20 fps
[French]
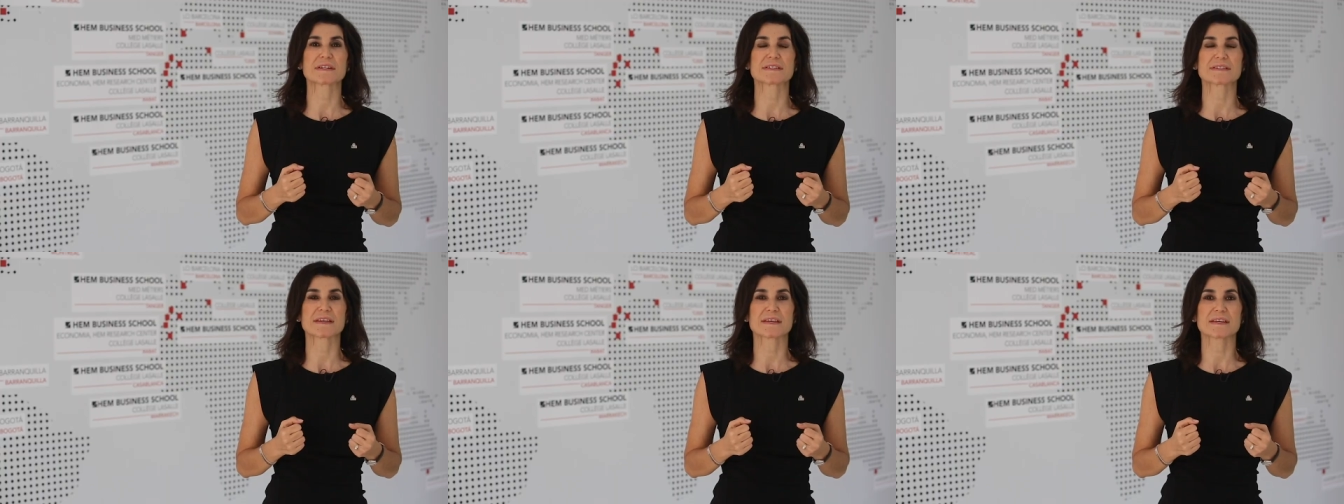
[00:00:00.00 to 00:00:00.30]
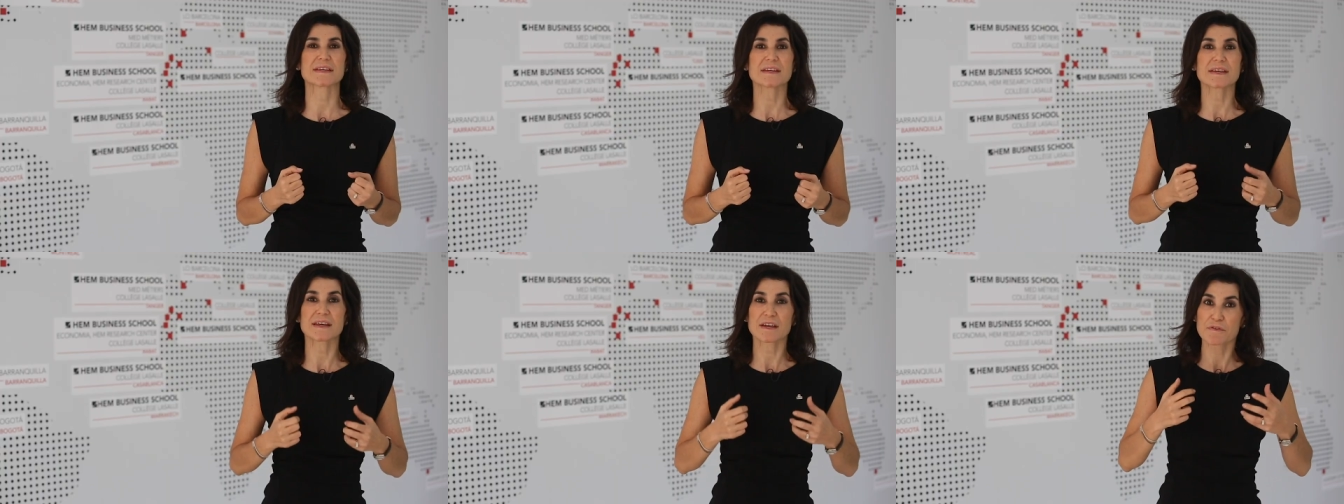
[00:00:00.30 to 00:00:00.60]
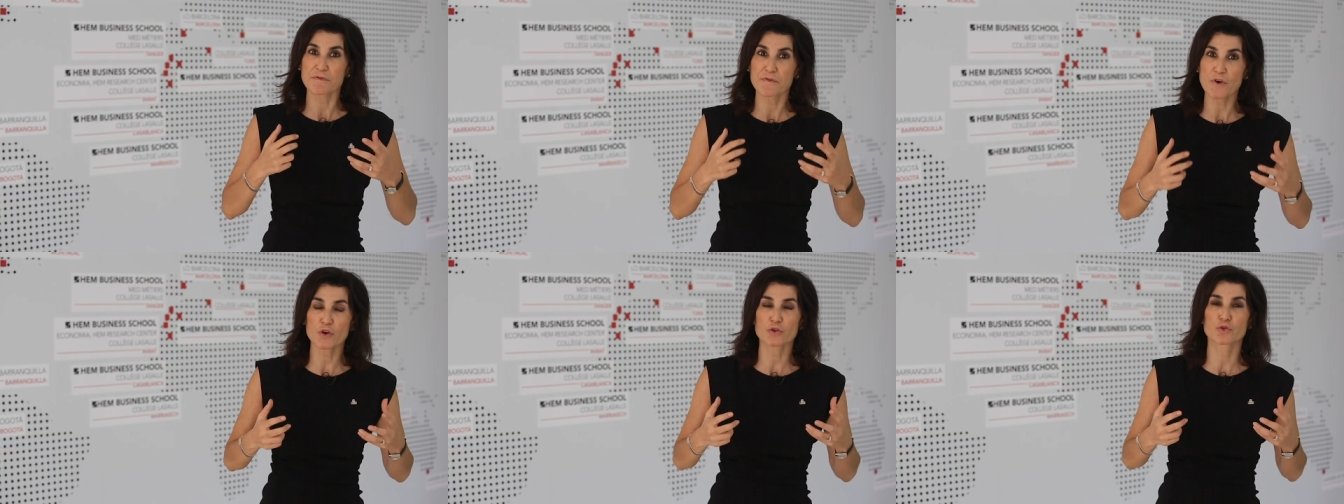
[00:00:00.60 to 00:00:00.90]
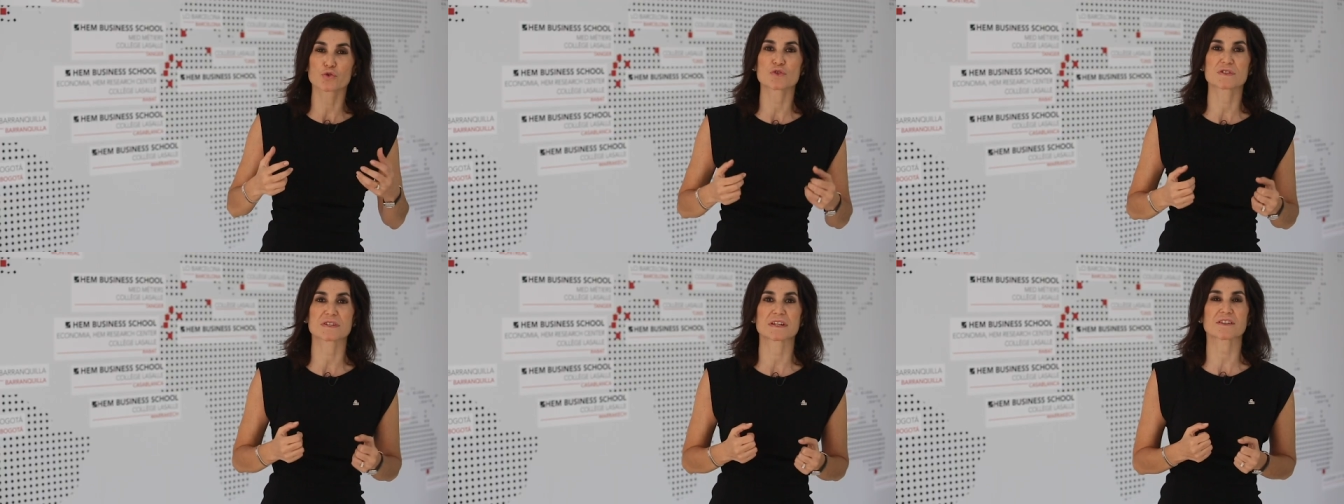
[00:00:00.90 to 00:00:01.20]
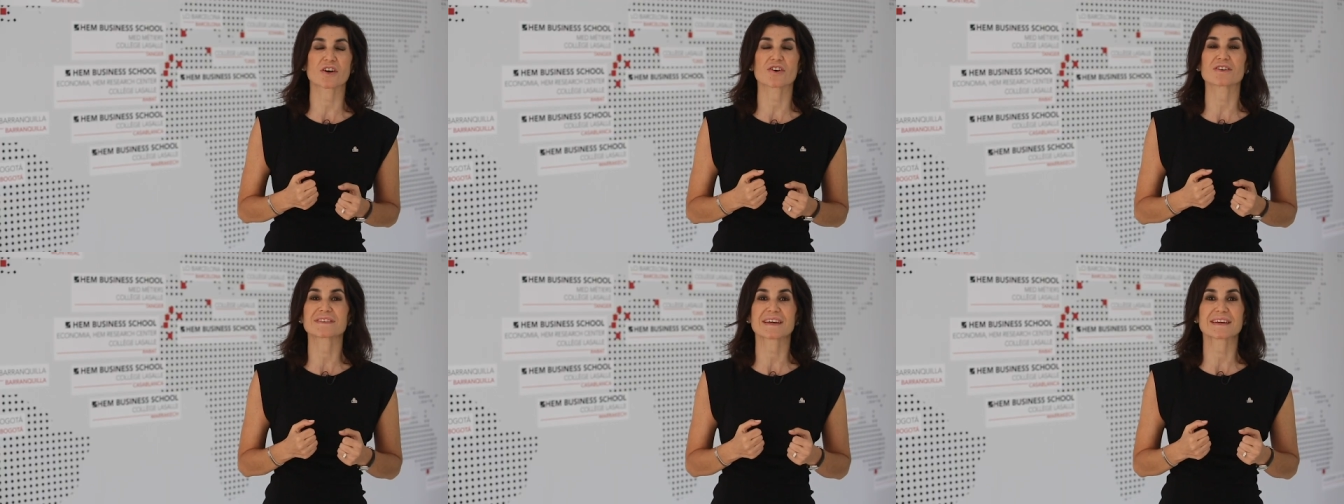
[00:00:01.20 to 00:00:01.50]
LCI et forte de
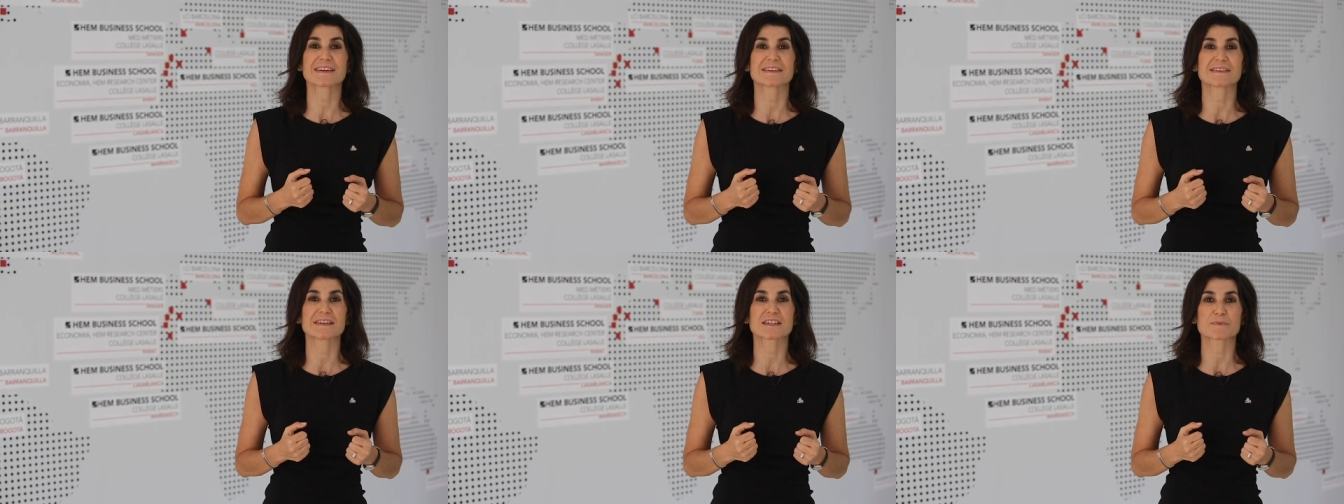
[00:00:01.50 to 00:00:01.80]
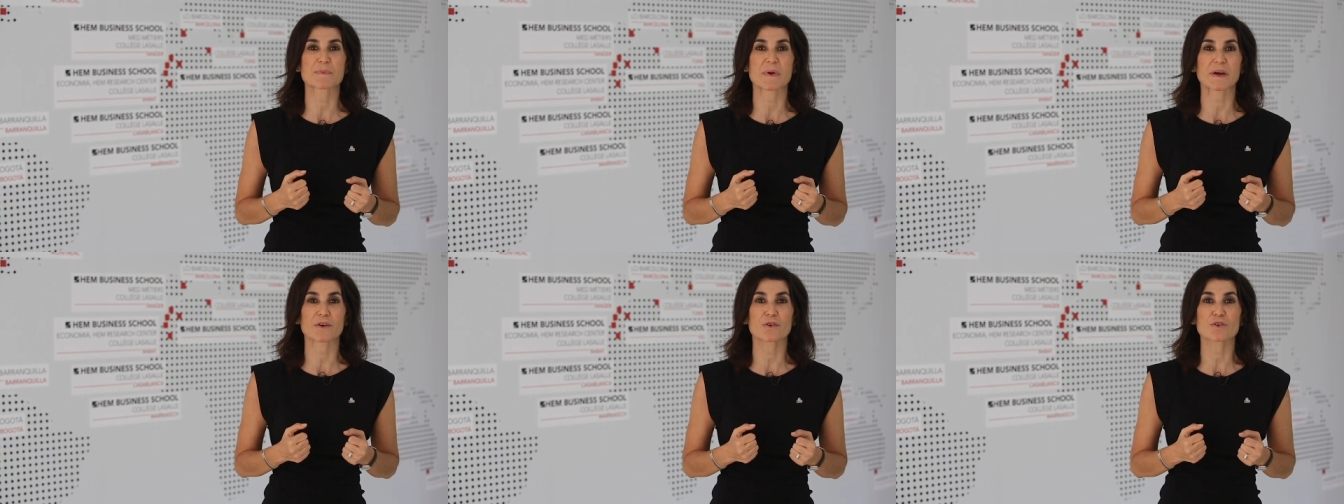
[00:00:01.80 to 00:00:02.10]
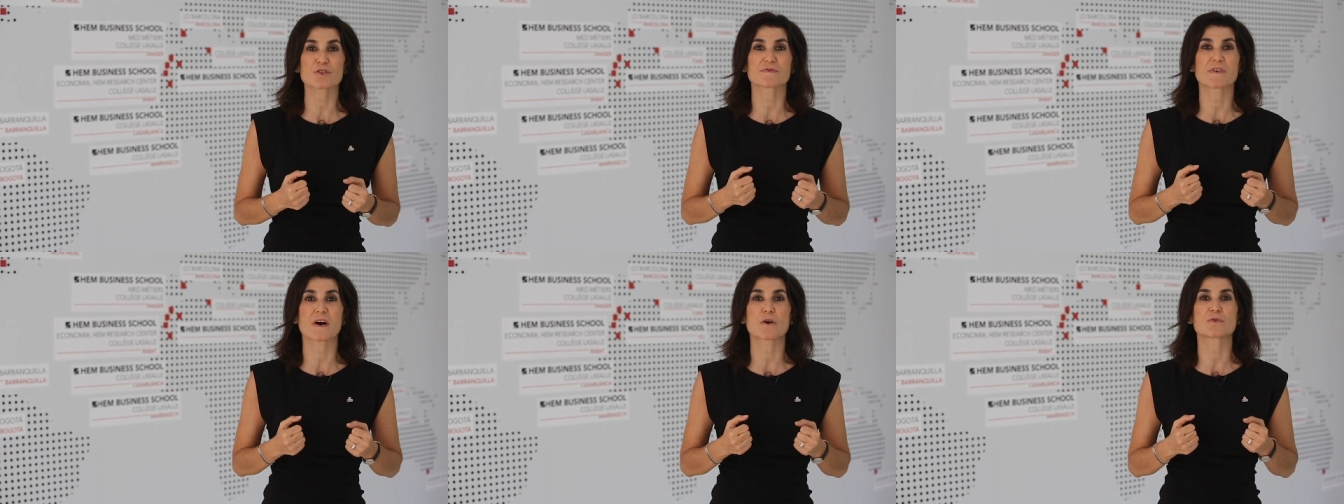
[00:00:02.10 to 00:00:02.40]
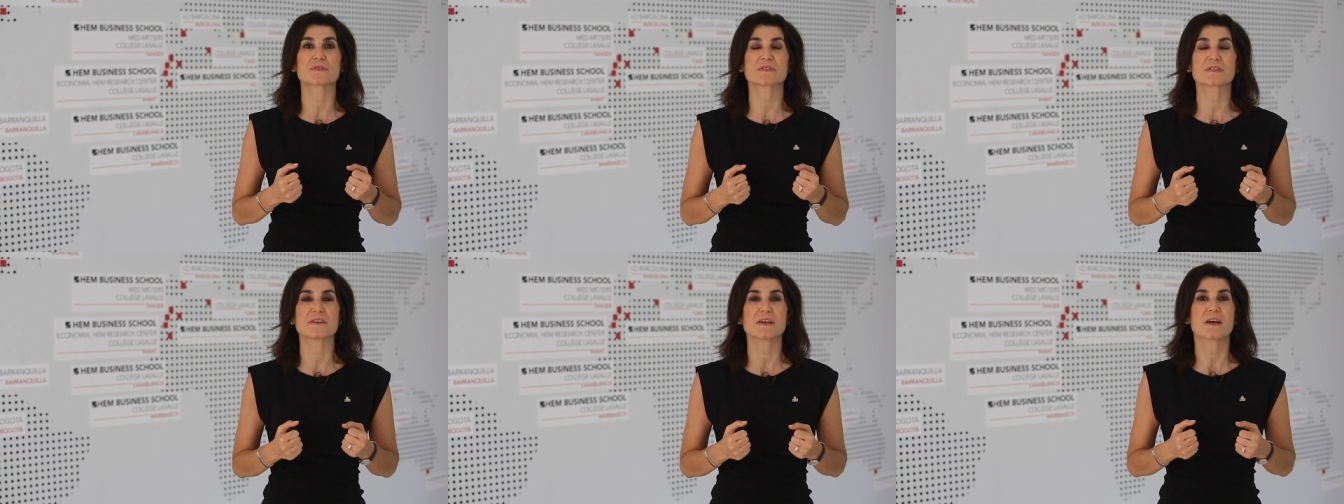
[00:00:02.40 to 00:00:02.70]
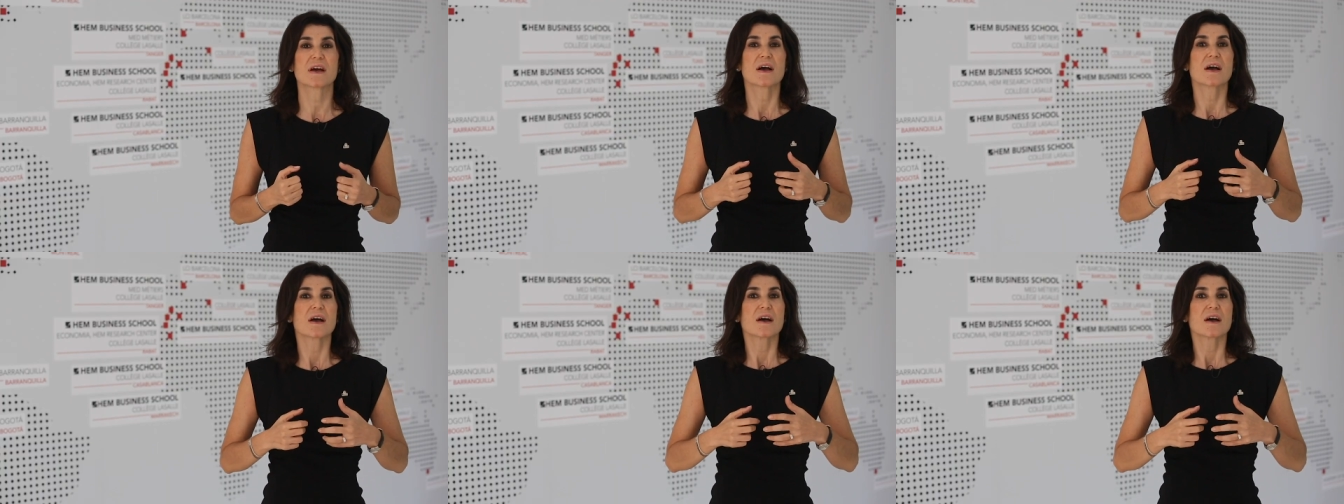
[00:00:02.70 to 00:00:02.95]
ses 30 années d'expérience, va aussi